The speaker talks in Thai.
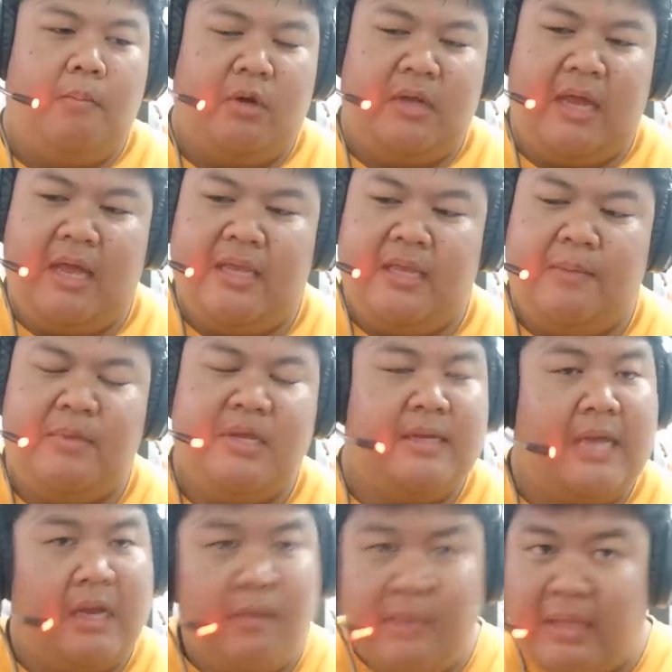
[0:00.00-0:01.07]
พอได้อัญมณี
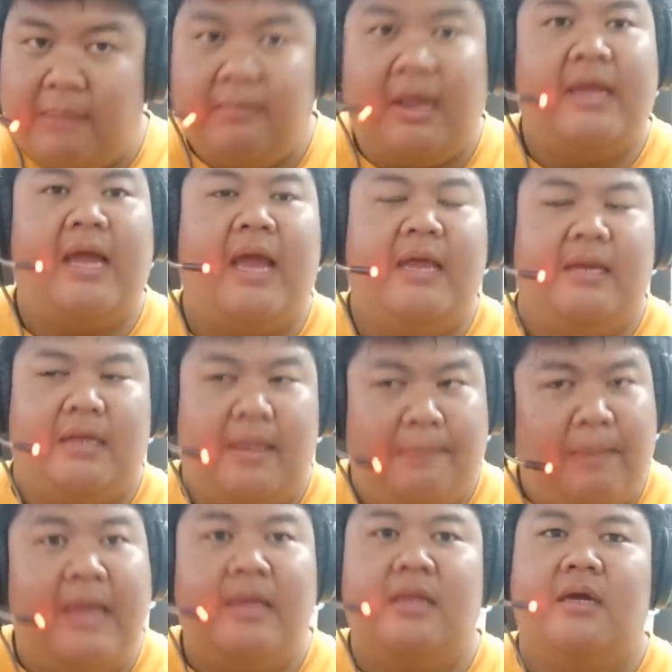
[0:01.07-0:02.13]
แกก็ไม่ทำร้ายใครนะแก
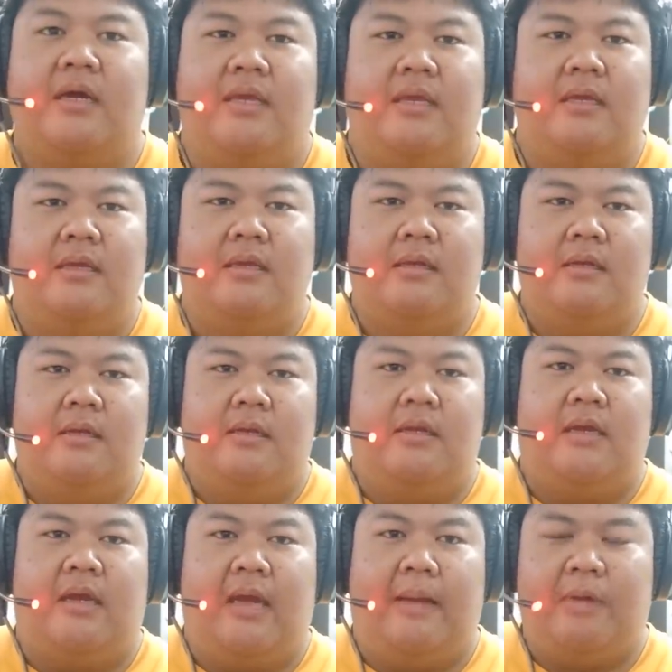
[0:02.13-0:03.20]
ไปเลย
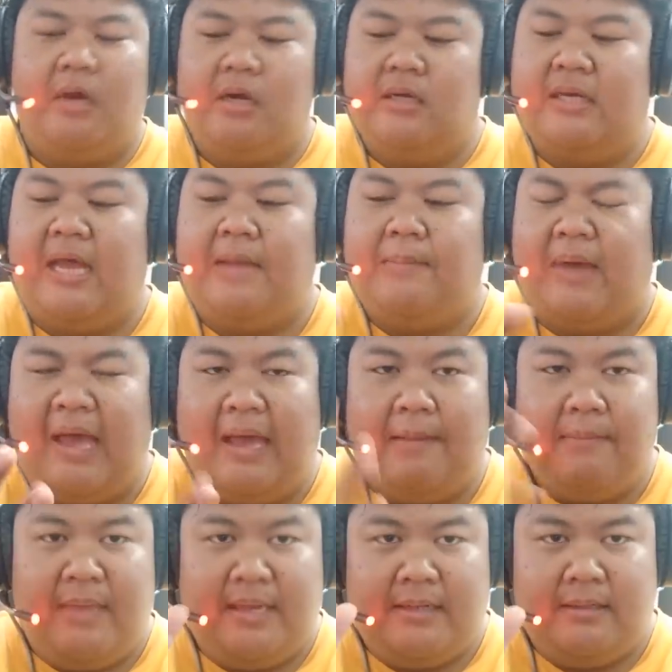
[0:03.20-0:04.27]
นะครับก็คือได้มาห้า
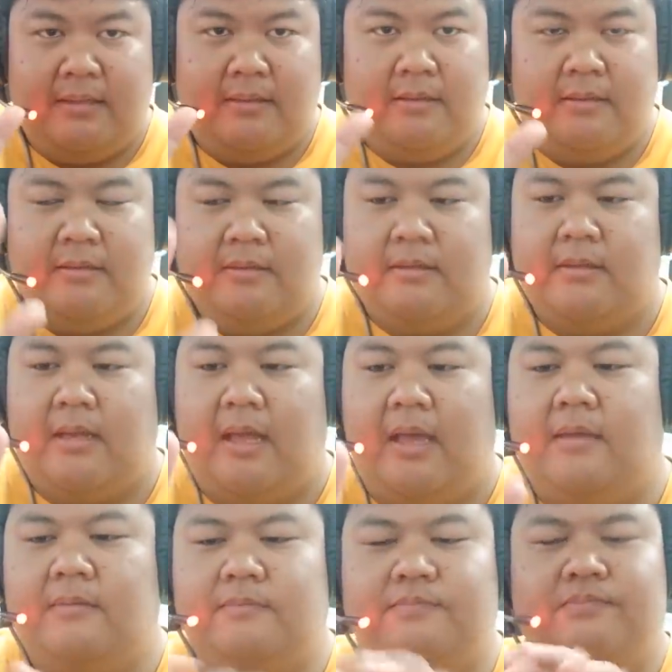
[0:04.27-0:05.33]
เม็ดนะ
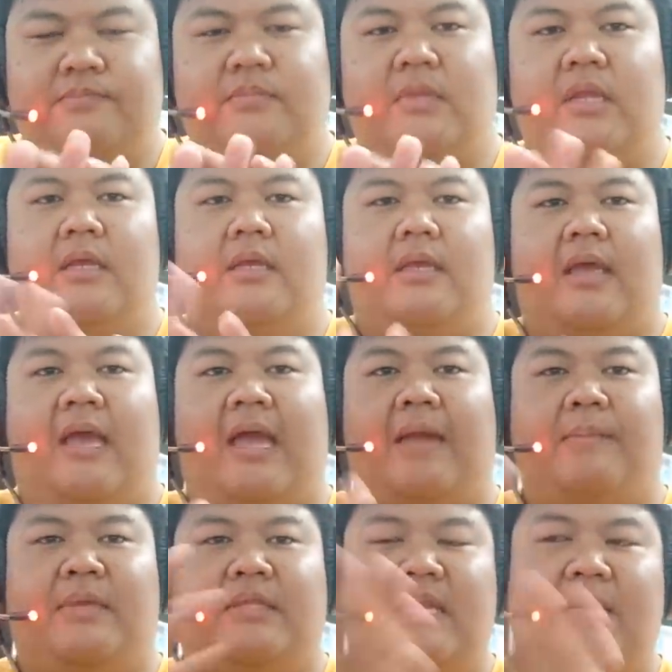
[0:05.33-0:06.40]
ห้า
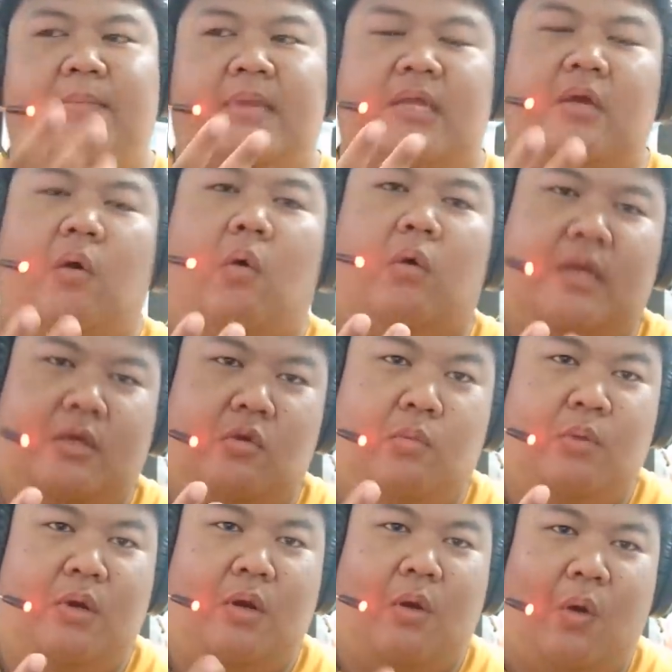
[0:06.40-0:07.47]
เม็ดทีนี้เม็ดที่หกเนี่ยอ
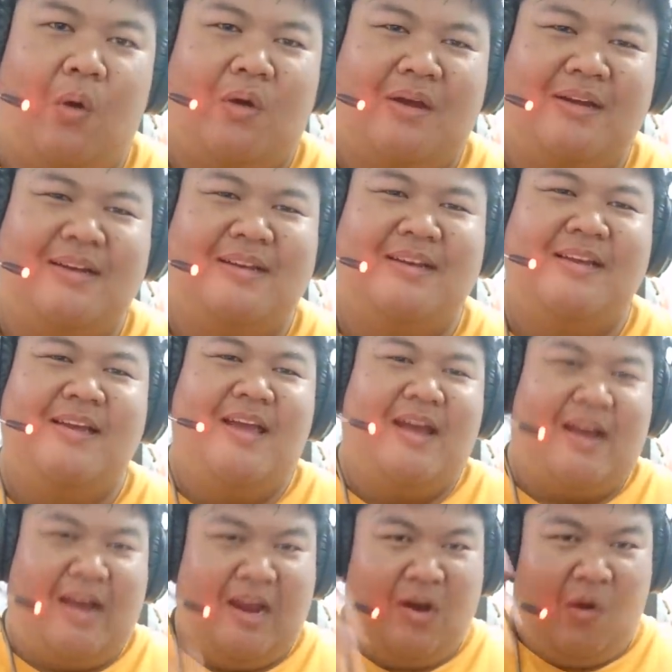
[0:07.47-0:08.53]
ยู่บนโลก
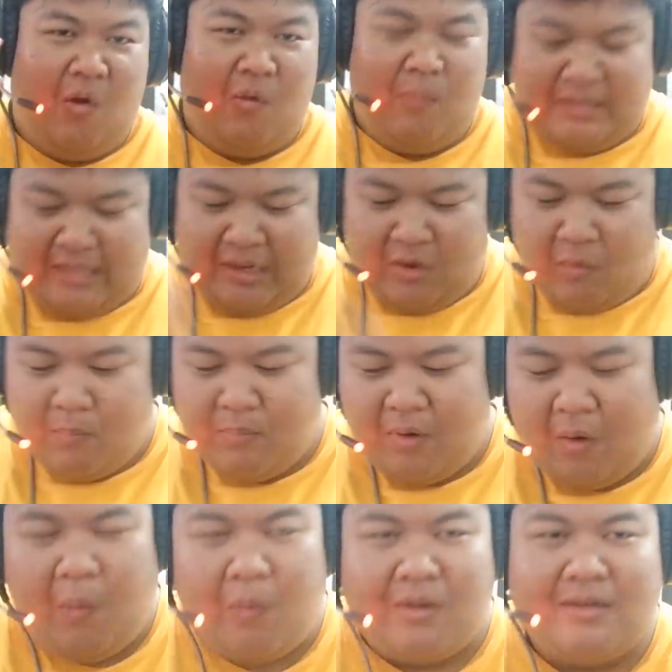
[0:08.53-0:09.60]
ก็ลงมาถล่ม
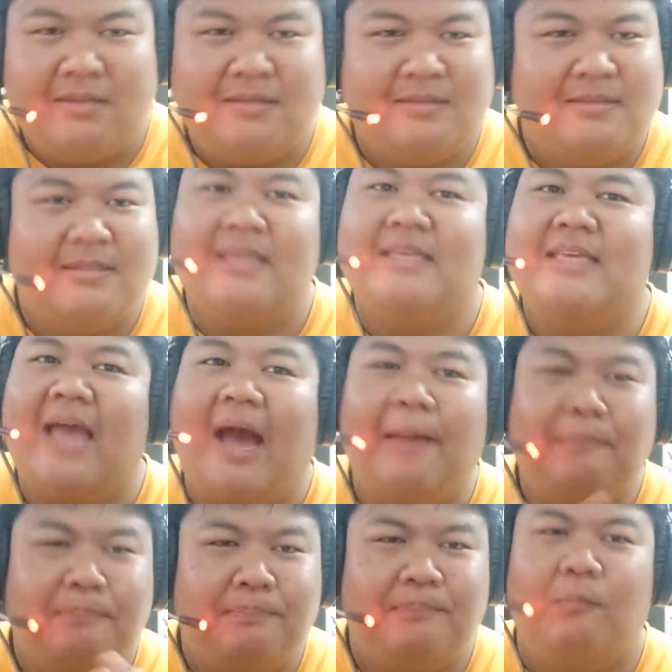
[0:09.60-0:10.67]
โลกยั
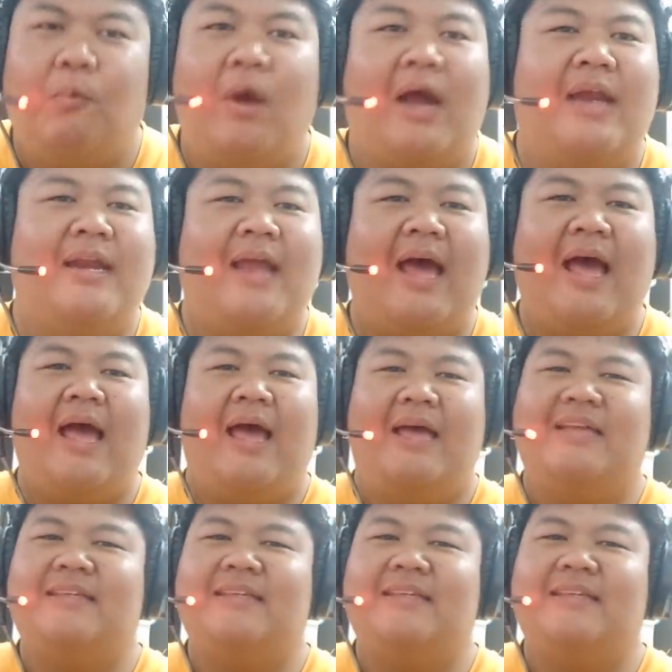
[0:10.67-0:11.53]
บวากันดา